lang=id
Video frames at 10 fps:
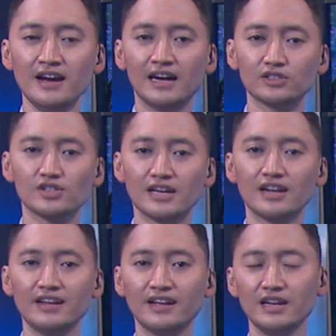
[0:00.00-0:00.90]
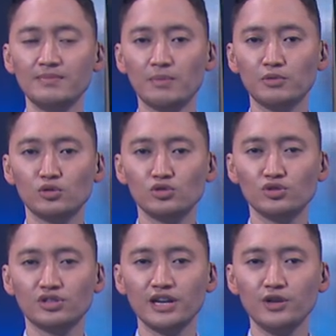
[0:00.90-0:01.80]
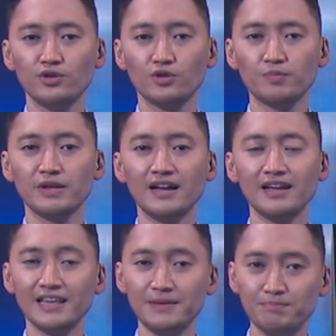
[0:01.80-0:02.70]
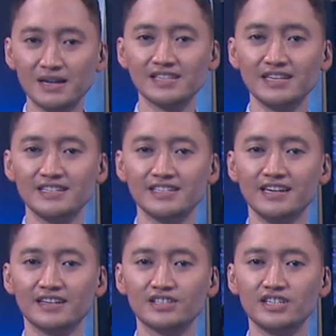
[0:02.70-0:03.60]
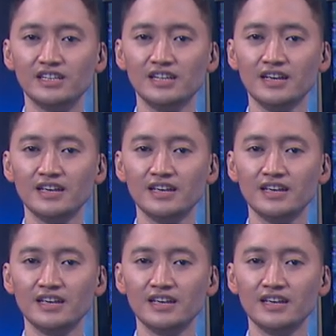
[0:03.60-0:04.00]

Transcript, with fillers: atau setara dengan 57 triliun rupiah imbas insiden kecil